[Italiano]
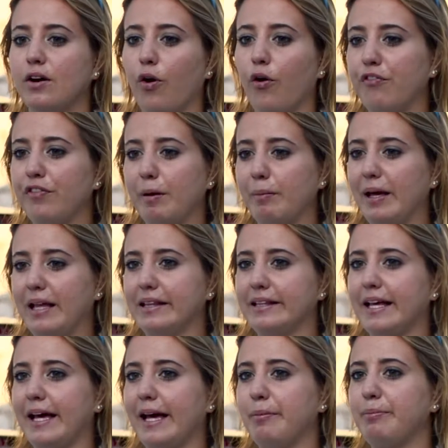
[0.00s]

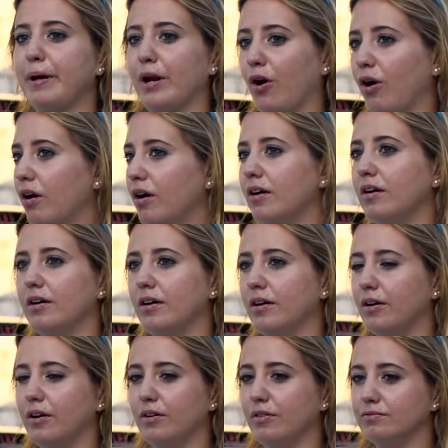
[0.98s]
Ovviamente
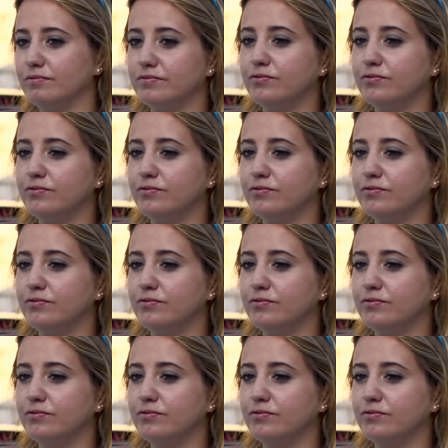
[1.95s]
però